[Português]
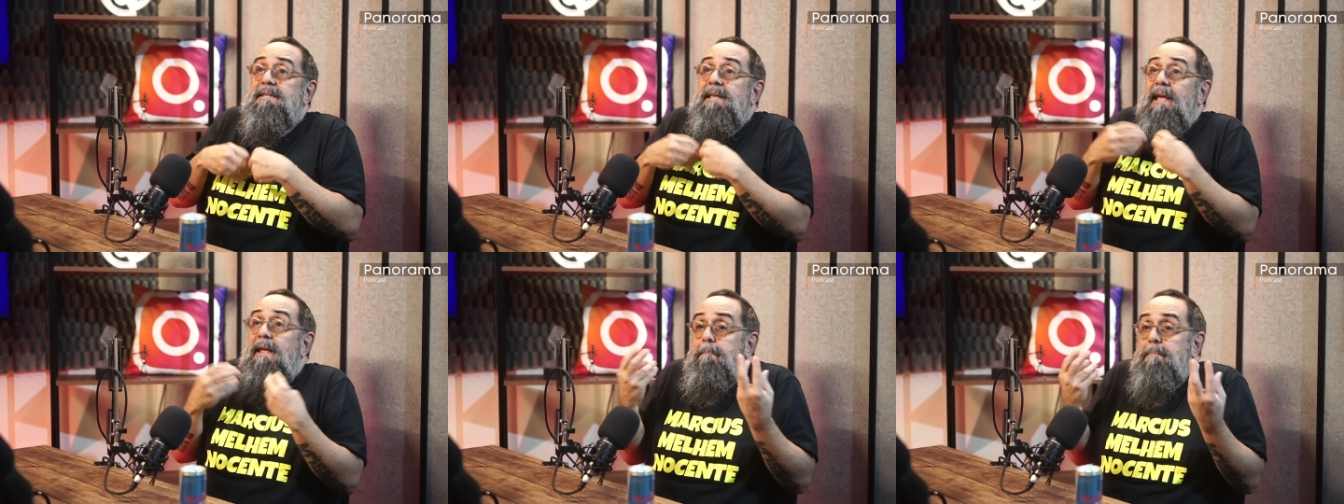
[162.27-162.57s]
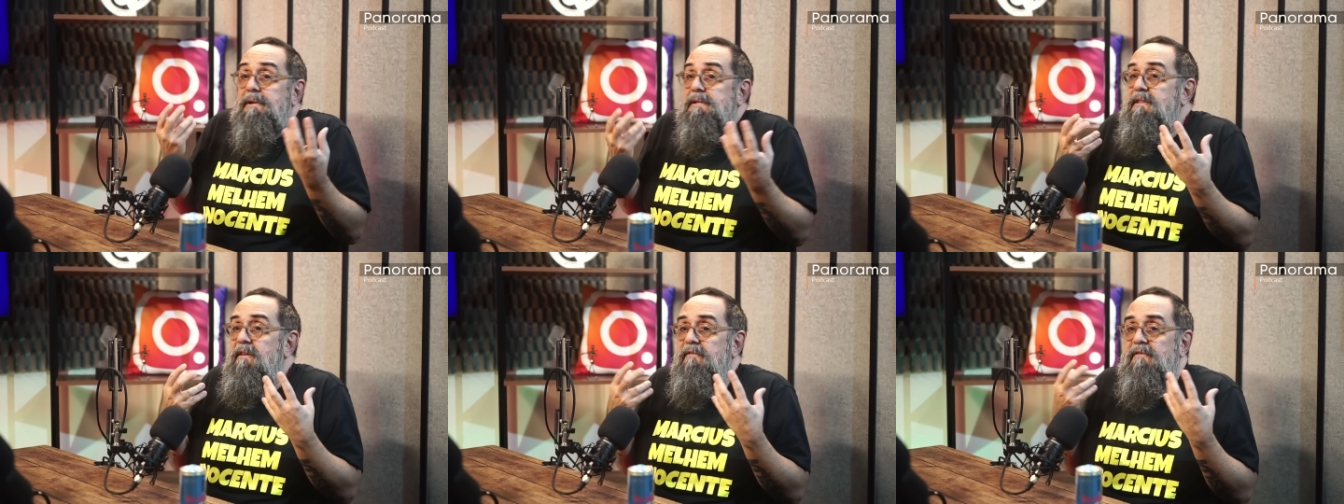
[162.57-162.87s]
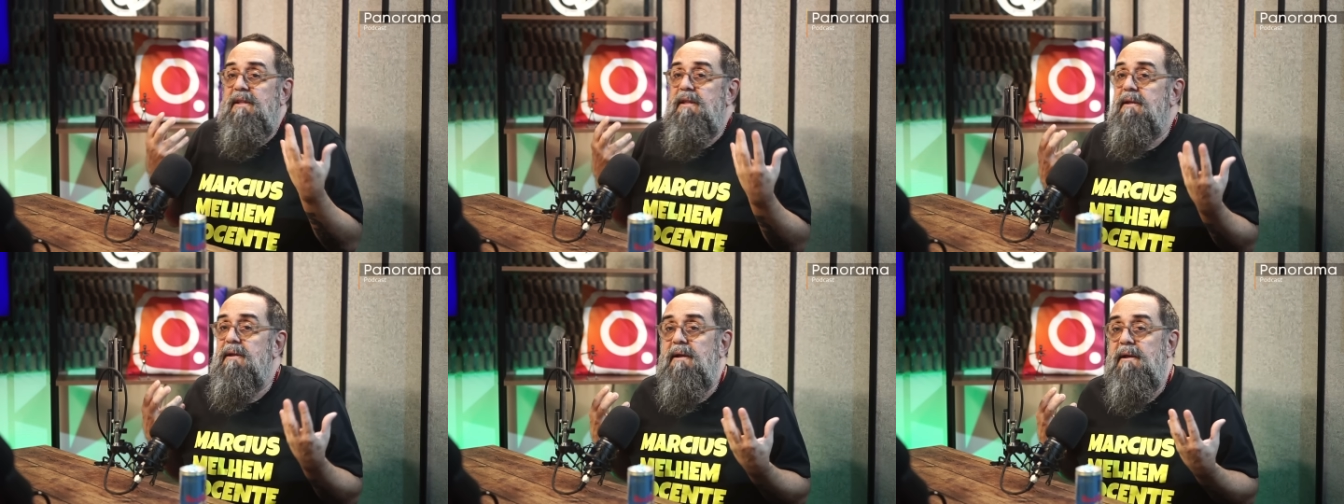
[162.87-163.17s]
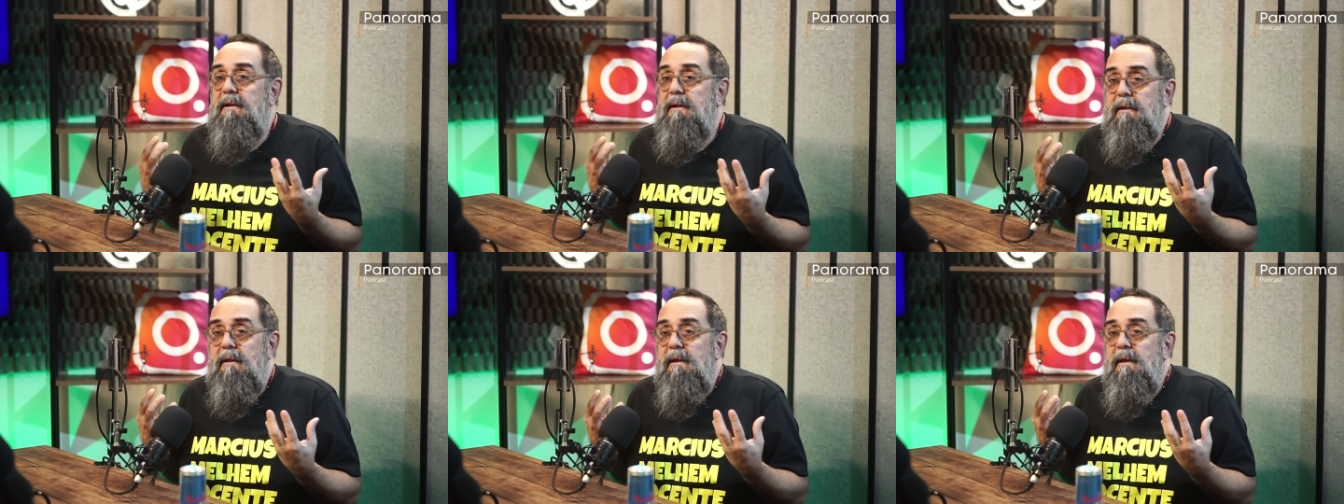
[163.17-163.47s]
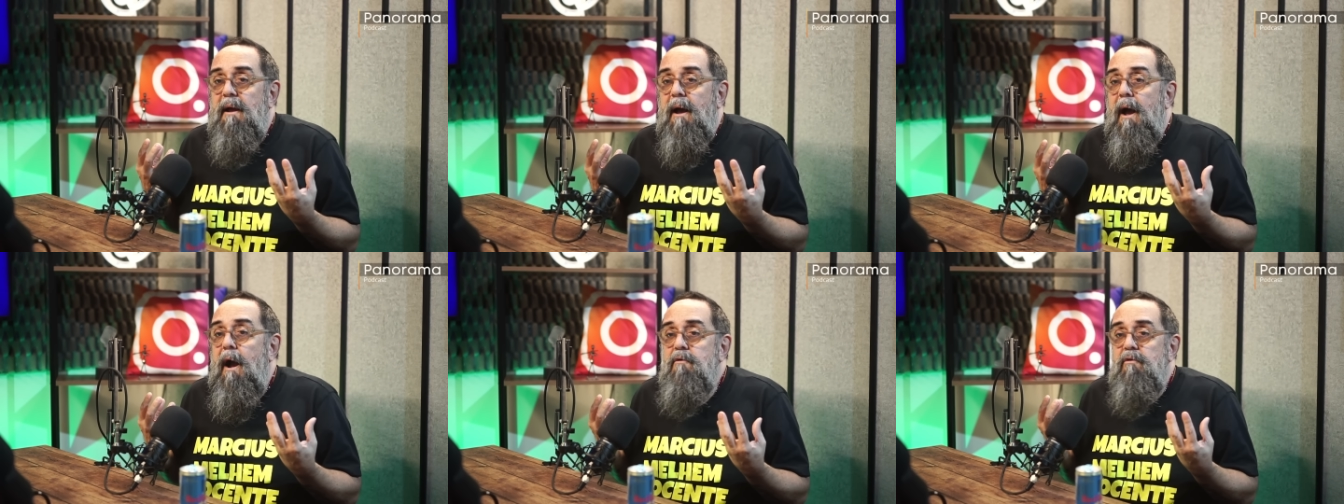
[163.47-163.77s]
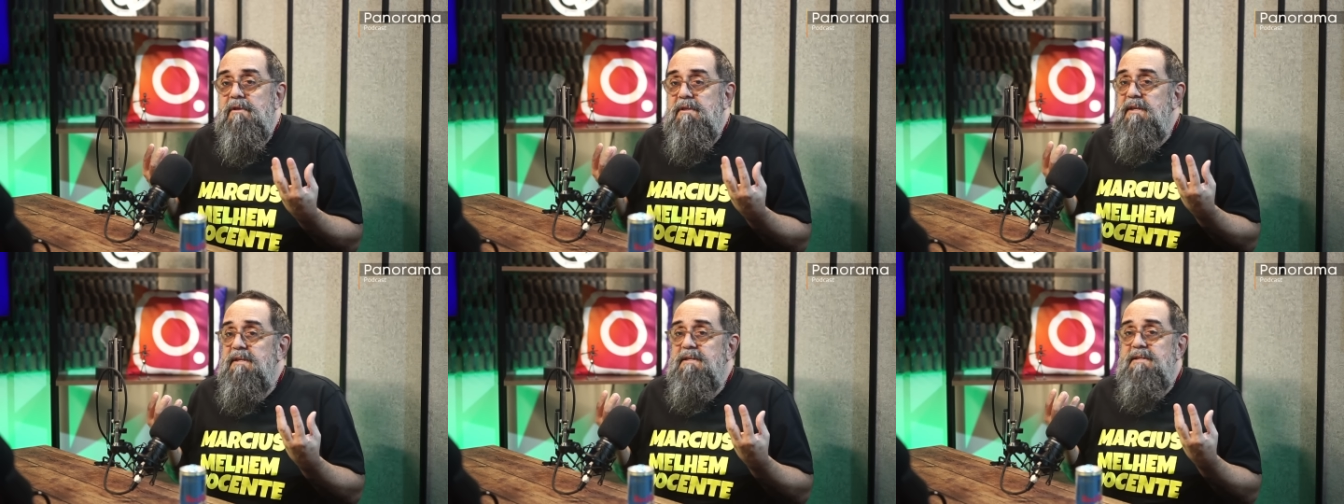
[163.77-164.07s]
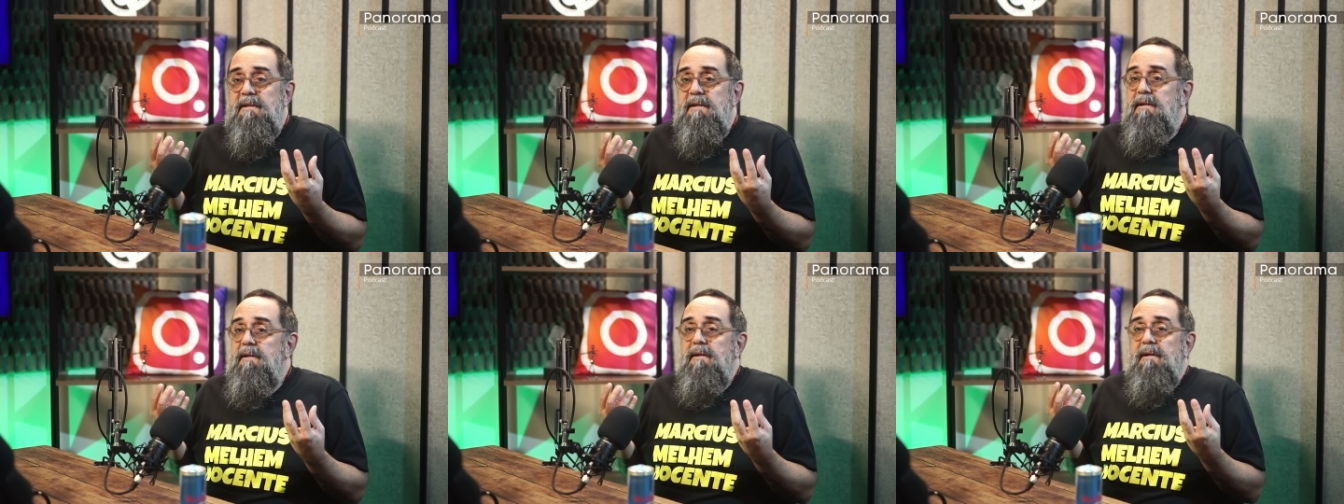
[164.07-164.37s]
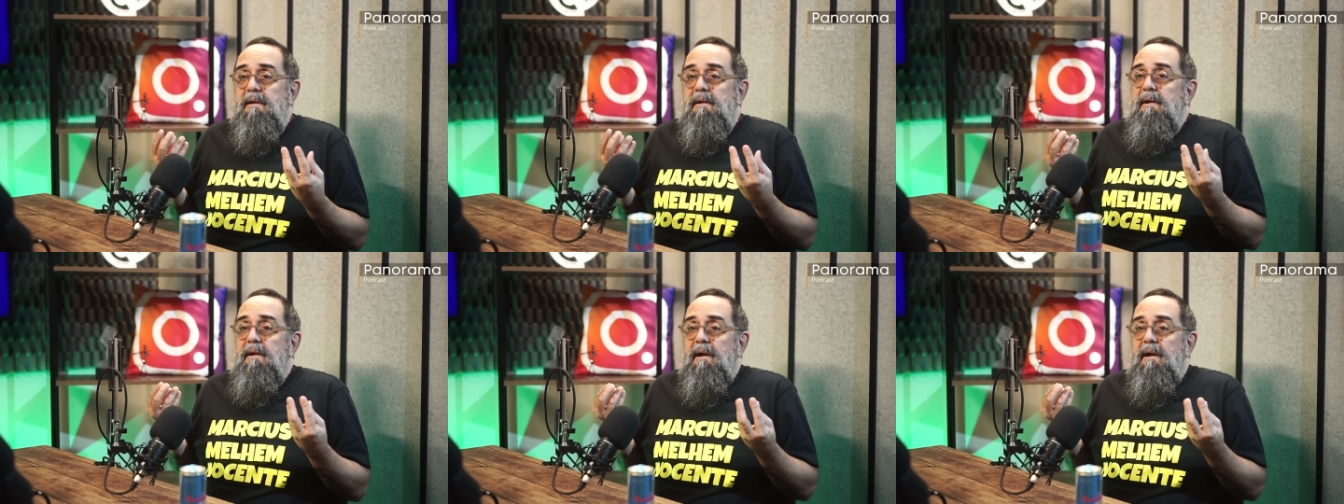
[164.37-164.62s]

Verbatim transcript: sempre deveria acontecer.